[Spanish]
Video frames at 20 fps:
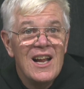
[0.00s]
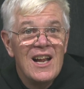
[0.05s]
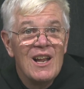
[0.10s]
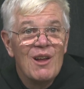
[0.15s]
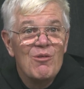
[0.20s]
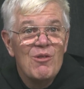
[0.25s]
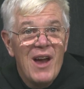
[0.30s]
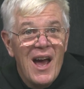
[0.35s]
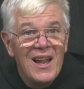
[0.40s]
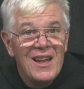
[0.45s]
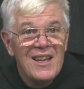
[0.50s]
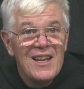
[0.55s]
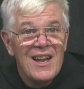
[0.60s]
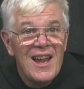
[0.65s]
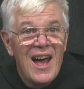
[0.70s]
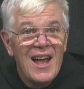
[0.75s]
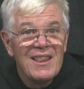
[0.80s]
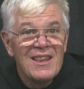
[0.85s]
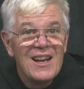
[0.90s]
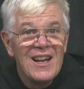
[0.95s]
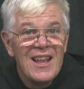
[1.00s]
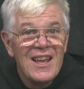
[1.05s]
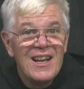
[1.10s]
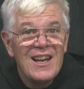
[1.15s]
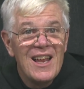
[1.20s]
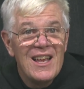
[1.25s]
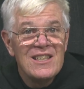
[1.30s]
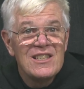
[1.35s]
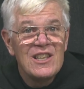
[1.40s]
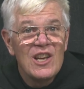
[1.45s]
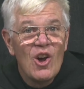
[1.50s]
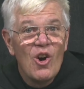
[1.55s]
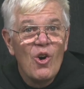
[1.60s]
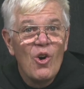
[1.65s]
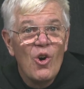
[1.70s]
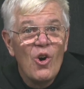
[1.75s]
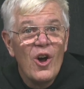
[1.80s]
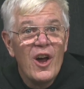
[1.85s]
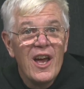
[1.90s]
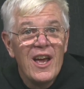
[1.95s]
La realidad de la iglesia
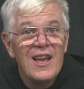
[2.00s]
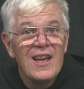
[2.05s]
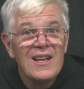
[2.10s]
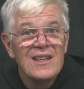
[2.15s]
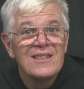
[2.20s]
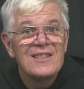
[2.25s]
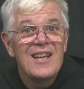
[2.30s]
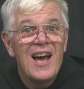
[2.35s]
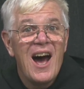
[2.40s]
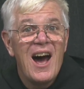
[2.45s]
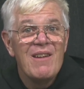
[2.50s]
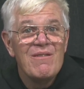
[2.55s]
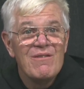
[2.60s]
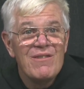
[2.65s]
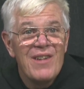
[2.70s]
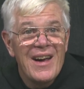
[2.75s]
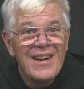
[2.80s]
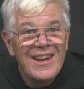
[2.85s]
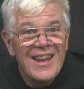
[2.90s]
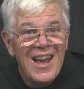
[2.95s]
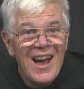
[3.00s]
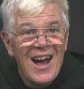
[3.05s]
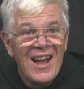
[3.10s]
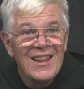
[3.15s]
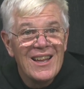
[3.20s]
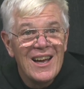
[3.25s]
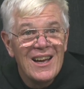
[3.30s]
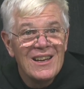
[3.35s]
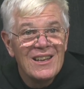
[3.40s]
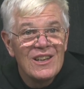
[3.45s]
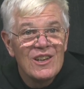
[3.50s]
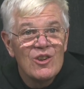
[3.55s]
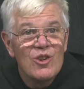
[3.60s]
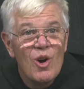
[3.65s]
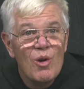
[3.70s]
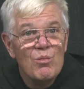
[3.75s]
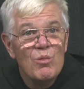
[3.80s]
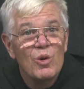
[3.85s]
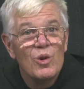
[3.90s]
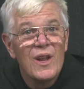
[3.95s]
hoy es tan variada
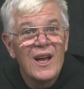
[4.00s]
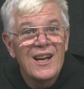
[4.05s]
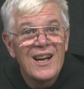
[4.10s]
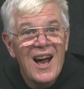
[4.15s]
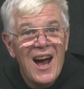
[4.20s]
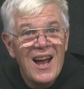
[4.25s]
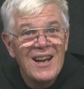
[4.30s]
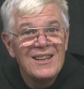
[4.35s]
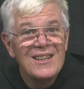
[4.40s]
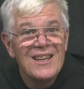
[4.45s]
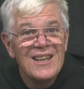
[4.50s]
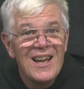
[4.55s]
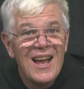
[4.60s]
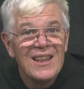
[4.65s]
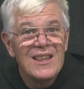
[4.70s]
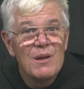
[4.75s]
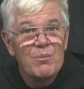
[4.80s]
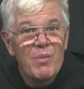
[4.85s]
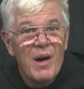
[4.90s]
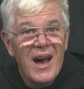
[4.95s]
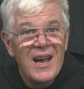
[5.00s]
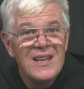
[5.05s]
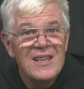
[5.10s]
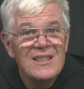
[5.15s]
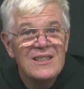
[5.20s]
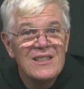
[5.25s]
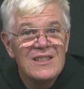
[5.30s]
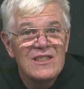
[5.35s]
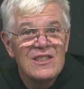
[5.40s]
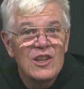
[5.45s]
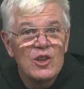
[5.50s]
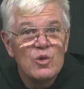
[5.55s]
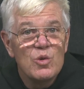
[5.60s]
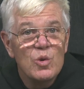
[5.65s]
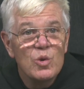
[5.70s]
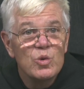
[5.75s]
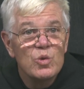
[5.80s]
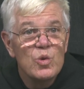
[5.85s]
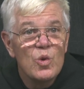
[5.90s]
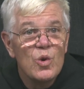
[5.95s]
como la cantidad de países y
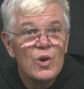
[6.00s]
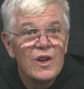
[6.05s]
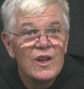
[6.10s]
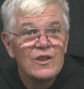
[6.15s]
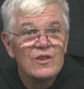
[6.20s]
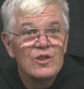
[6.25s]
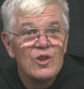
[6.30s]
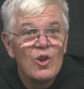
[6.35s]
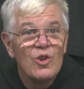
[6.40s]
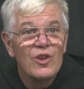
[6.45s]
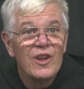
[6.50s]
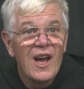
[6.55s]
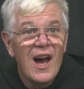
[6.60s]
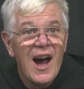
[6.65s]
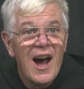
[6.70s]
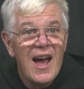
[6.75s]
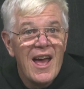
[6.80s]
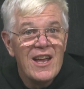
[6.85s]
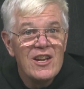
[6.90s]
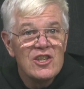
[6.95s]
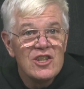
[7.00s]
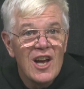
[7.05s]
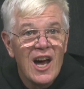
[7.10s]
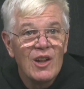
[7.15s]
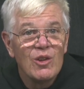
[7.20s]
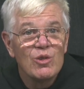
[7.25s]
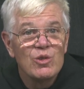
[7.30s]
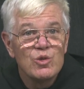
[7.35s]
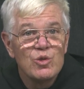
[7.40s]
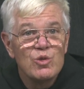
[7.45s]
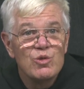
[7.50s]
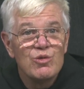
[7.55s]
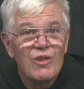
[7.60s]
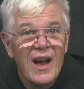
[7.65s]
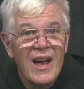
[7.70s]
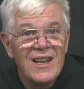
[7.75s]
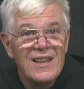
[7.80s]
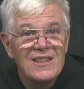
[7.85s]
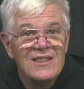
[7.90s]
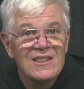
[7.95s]
culturas donde ha echado sus
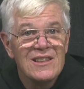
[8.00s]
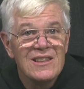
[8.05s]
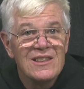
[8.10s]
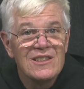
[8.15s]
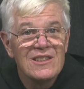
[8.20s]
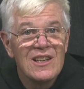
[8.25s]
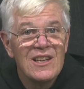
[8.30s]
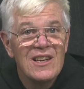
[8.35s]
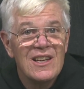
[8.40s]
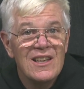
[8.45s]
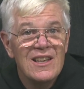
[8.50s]
raíces.